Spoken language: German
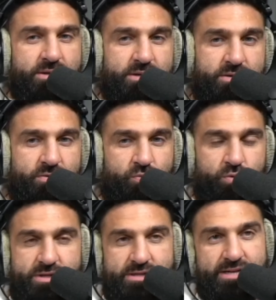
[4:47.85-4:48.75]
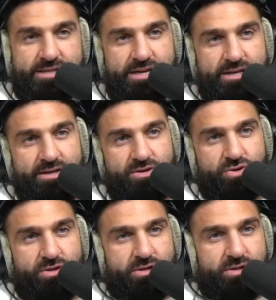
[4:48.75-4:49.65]
Äh, Roos ist letztendlich,
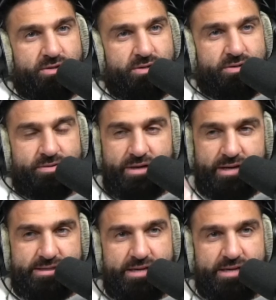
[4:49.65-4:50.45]
äh, hat seine